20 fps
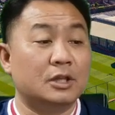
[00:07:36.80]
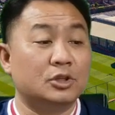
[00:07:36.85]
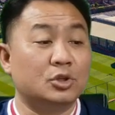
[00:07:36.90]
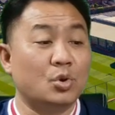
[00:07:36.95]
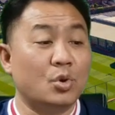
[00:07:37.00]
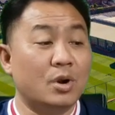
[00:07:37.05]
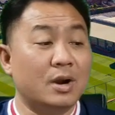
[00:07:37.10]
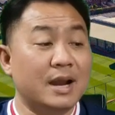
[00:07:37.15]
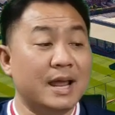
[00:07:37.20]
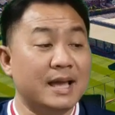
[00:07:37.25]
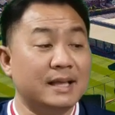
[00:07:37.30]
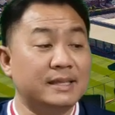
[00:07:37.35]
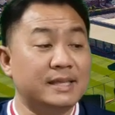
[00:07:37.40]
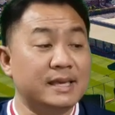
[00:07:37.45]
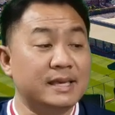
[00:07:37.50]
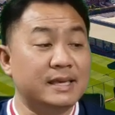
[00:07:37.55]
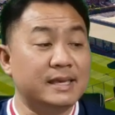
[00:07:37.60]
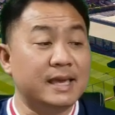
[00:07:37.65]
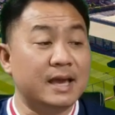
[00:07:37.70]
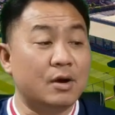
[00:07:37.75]
ตัวเลข
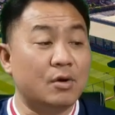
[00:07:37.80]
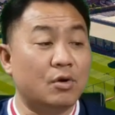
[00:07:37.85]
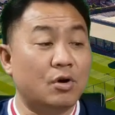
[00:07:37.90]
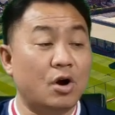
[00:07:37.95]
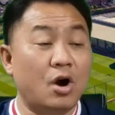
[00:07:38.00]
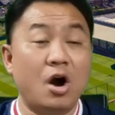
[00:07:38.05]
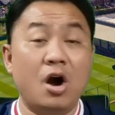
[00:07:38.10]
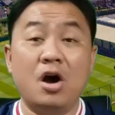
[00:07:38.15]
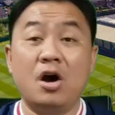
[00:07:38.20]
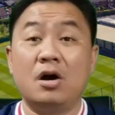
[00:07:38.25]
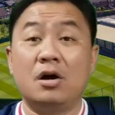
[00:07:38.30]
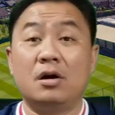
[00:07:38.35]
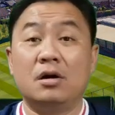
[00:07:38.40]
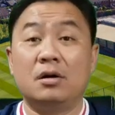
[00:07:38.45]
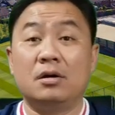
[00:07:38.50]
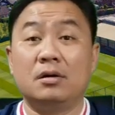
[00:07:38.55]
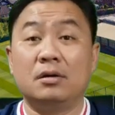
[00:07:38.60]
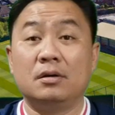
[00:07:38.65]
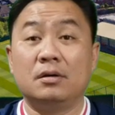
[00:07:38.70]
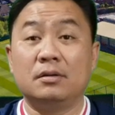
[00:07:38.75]
ที่เกี่ยวข้อง
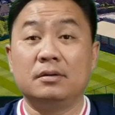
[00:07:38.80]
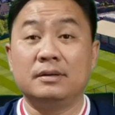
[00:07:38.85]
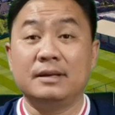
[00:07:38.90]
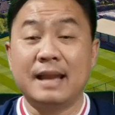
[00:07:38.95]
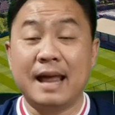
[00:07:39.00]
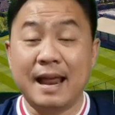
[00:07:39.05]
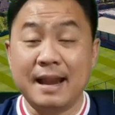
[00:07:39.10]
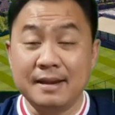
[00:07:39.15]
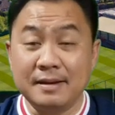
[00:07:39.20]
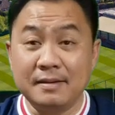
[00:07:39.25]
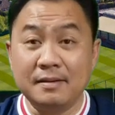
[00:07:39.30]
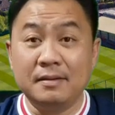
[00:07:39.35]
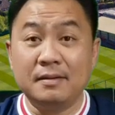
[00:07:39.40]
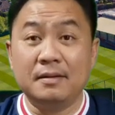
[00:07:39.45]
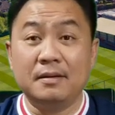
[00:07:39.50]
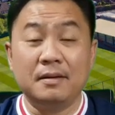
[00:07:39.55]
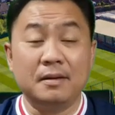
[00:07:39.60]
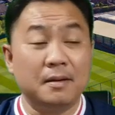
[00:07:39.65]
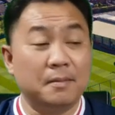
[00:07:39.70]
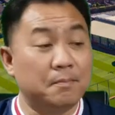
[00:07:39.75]
นั้น
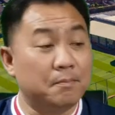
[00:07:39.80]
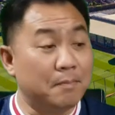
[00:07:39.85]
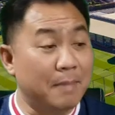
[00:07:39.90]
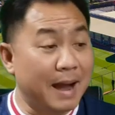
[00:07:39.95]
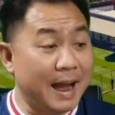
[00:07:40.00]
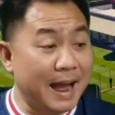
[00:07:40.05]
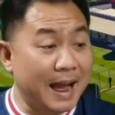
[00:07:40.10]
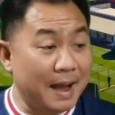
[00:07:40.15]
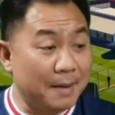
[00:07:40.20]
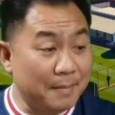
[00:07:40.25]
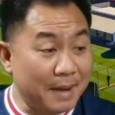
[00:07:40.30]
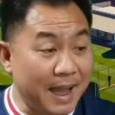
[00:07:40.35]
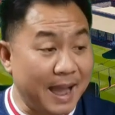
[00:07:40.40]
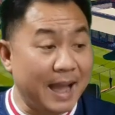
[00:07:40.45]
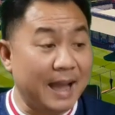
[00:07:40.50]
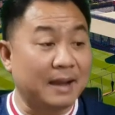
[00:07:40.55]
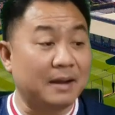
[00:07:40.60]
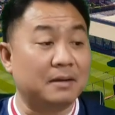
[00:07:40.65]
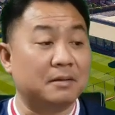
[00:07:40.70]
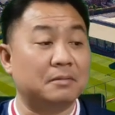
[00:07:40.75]
บ้ามา
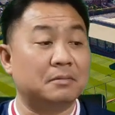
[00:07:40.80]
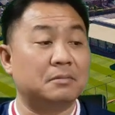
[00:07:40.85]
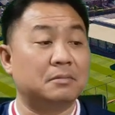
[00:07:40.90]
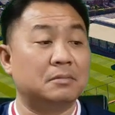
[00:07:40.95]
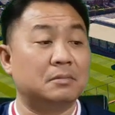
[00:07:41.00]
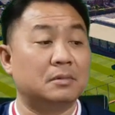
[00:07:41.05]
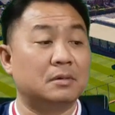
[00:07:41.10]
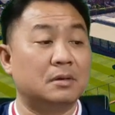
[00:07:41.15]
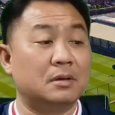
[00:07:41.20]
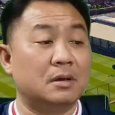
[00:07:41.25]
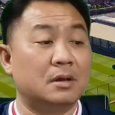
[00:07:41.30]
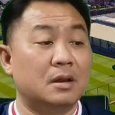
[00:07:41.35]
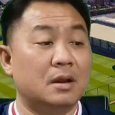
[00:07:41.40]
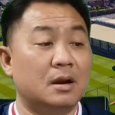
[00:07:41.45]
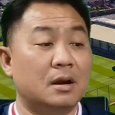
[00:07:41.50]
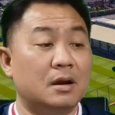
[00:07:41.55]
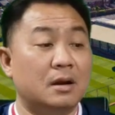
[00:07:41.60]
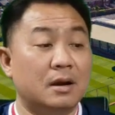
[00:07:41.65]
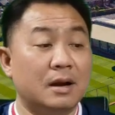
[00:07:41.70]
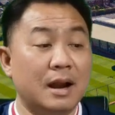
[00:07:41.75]
ก
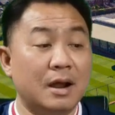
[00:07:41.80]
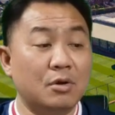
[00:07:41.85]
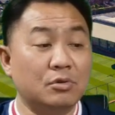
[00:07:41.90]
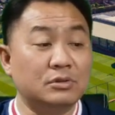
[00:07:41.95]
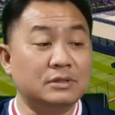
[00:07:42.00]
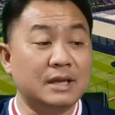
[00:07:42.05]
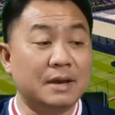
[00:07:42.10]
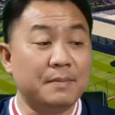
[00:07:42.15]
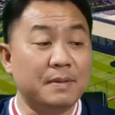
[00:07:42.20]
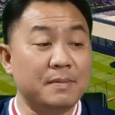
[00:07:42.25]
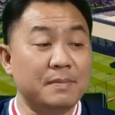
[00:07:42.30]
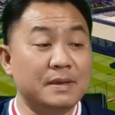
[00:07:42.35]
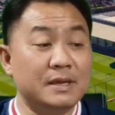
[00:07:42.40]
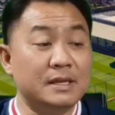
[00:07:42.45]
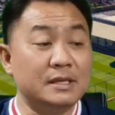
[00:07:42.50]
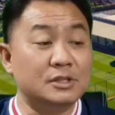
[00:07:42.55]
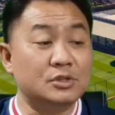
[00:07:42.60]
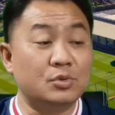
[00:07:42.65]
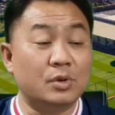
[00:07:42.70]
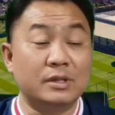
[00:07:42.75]
เราจะไม่มี
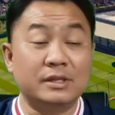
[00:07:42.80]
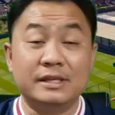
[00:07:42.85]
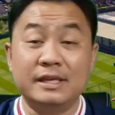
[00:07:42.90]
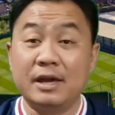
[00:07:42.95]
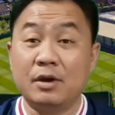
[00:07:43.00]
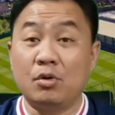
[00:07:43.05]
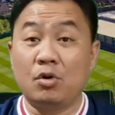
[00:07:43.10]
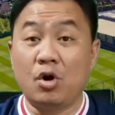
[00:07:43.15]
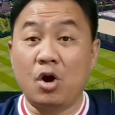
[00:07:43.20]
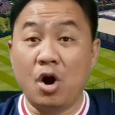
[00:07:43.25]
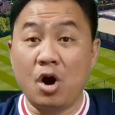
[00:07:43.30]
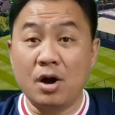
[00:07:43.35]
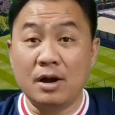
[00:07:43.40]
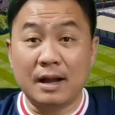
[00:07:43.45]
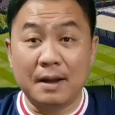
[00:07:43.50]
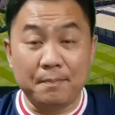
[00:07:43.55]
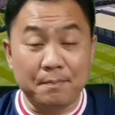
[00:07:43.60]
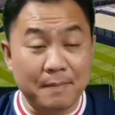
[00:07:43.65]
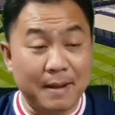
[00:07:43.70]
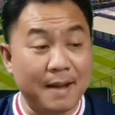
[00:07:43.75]
ส่วนเกี่ยวข้อง
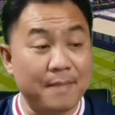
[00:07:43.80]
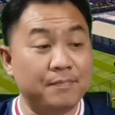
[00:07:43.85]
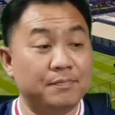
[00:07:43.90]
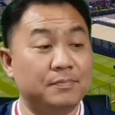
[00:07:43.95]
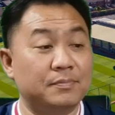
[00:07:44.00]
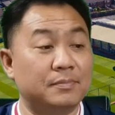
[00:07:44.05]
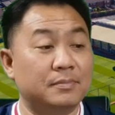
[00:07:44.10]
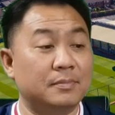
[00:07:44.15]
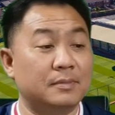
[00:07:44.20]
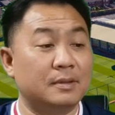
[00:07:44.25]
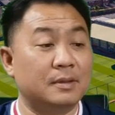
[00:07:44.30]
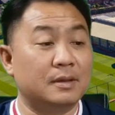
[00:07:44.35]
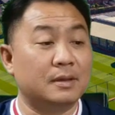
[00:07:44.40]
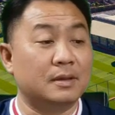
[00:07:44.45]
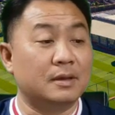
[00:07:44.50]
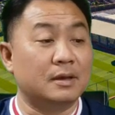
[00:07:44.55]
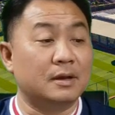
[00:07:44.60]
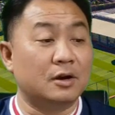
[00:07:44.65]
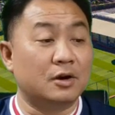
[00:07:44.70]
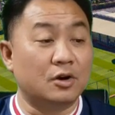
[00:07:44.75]
กับมัน
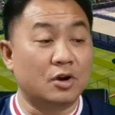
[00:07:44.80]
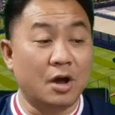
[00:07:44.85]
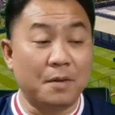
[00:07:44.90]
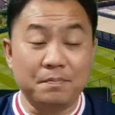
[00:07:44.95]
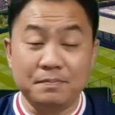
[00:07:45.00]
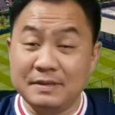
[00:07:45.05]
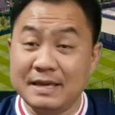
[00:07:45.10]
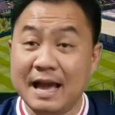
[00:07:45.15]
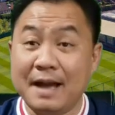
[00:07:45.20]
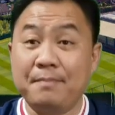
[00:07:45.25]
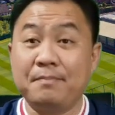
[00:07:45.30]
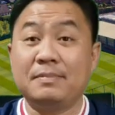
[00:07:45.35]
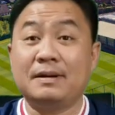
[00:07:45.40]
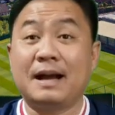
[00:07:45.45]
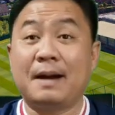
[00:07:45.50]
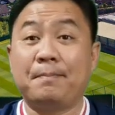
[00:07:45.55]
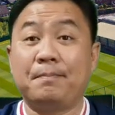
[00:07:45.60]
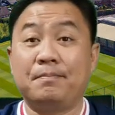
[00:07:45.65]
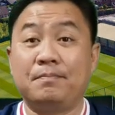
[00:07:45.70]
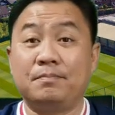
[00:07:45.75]
ครอปย้ำ
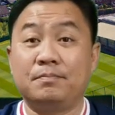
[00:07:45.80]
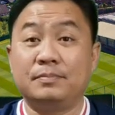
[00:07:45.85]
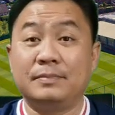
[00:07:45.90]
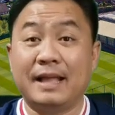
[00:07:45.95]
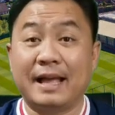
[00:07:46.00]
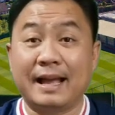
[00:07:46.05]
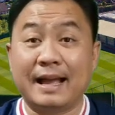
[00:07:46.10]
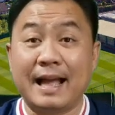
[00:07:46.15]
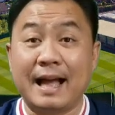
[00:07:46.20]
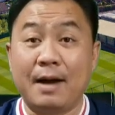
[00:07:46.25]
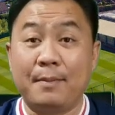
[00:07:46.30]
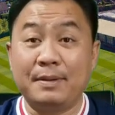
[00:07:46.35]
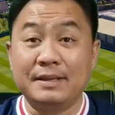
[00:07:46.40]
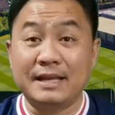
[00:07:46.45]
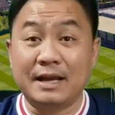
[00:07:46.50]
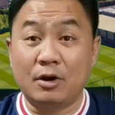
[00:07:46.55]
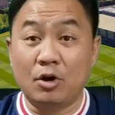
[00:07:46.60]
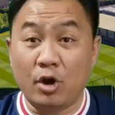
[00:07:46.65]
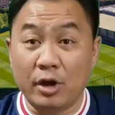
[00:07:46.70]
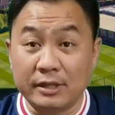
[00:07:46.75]
กับแหล่งข่าวมา
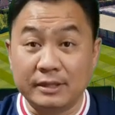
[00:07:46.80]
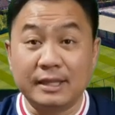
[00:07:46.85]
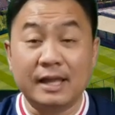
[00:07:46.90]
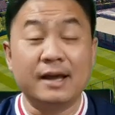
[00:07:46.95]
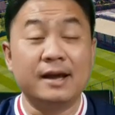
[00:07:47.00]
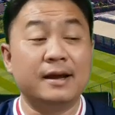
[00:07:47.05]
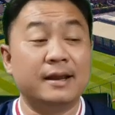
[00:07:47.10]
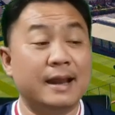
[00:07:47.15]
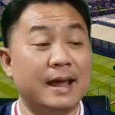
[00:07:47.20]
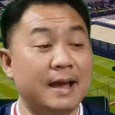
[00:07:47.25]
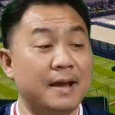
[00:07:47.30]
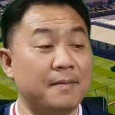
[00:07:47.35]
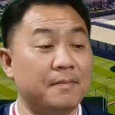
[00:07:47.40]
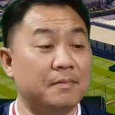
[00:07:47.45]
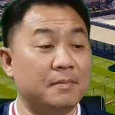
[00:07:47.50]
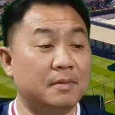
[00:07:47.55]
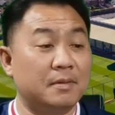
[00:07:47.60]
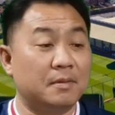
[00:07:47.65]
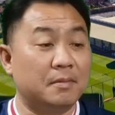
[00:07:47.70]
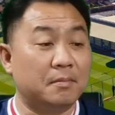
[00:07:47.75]
จากรอยเตอร์นะ
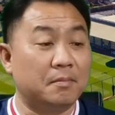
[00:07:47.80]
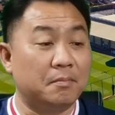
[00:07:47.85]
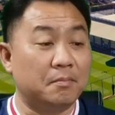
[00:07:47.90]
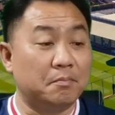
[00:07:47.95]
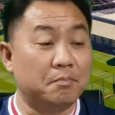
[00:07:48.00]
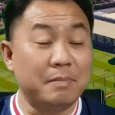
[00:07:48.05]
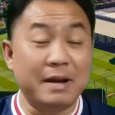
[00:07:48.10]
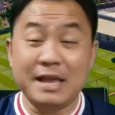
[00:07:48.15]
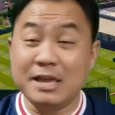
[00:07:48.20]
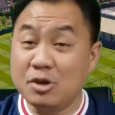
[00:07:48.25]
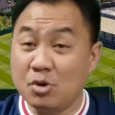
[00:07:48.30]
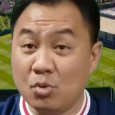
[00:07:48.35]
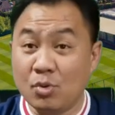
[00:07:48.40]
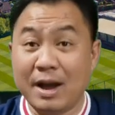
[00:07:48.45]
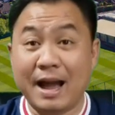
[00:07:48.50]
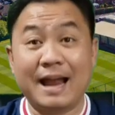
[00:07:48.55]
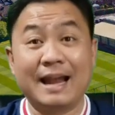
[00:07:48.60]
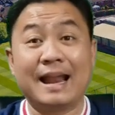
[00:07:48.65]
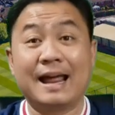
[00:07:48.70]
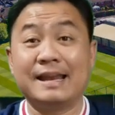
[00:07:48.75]
ไม่ยุ่ง
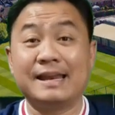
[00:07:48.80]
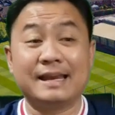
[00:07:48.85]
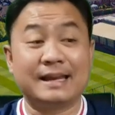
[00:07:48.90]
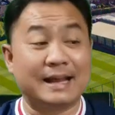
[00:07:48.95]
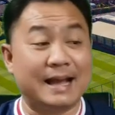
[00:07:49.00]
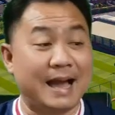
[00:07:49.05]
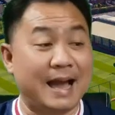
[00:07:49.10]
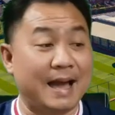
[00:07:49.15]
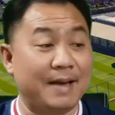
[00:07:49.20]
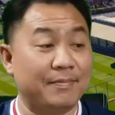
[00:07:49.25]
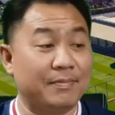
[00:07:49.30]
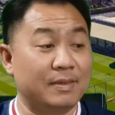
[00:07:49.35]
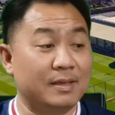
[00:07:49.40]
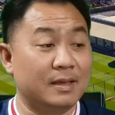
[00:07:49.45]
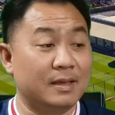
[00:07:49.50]
ฮาลันเด็ดขาด